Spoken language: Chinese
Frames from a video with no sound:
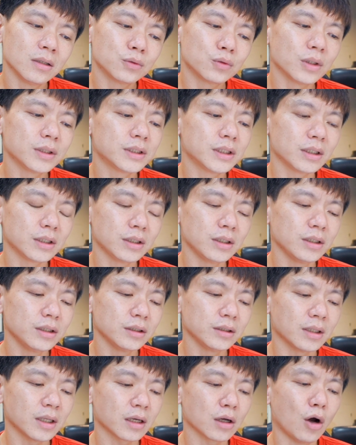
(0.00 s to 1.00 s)
最近
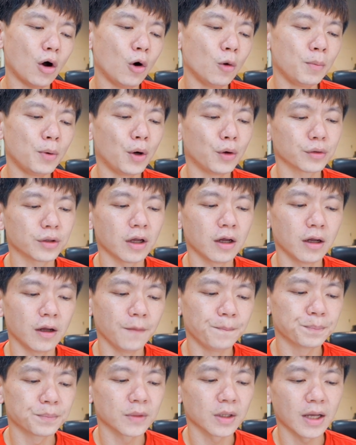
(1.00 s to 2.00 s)
那个 OPPO
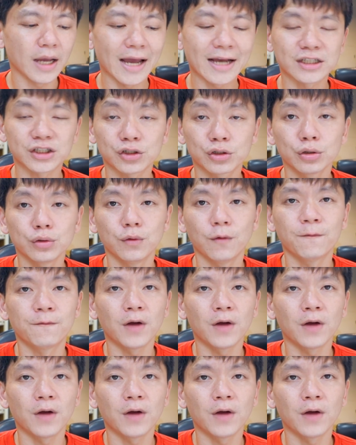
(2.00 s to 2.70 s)
的 X2、